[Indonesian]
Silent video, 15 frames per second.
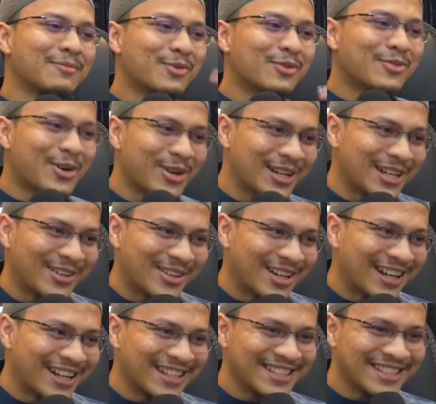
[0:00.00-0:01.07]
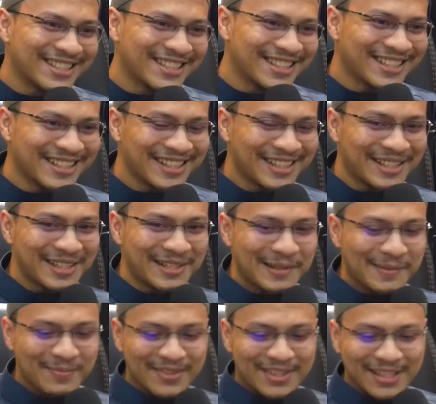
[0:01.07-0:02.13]
move on nih orang
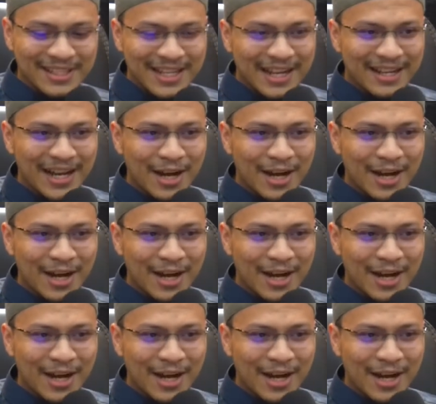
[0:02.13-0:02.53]
nggak